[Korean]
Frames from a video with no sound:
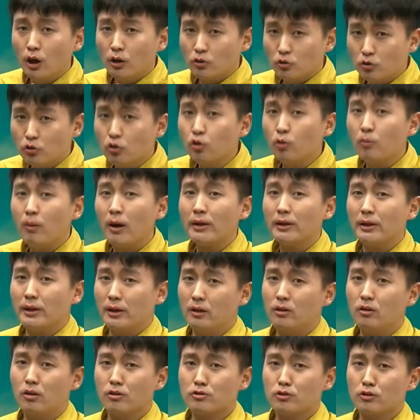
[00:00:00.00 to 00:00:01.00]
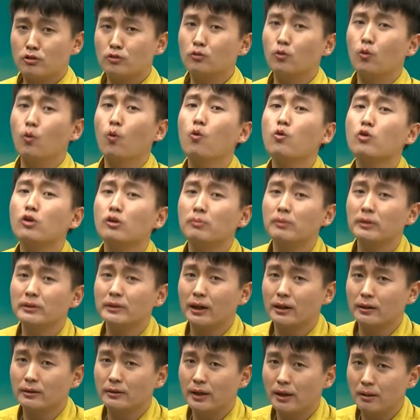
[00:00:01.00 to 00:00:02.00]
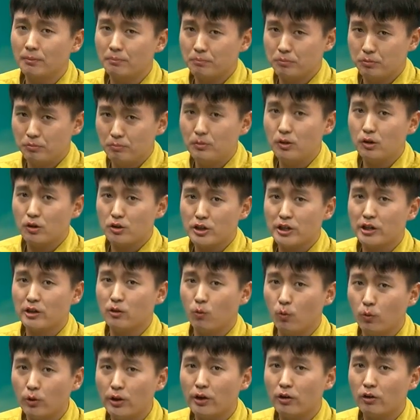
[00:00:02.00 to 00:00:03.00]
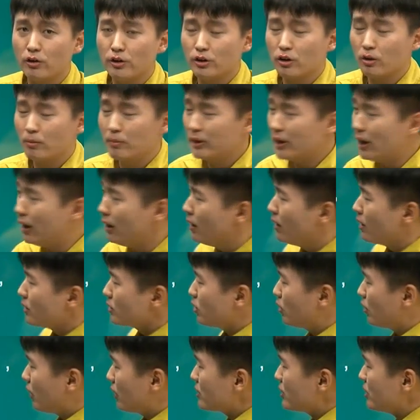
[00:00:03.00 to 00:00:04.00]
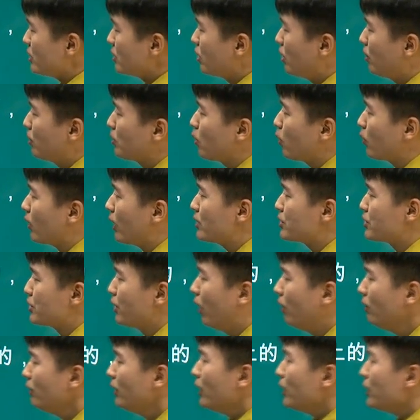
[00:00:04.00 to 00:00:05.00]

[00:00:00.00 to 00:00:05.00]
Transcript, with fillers: 누누만 읽어서는 5급을 따는데 분명 시간이 오래 걸릴 겁니다. 저랑 같이 읽어보도록 하죠.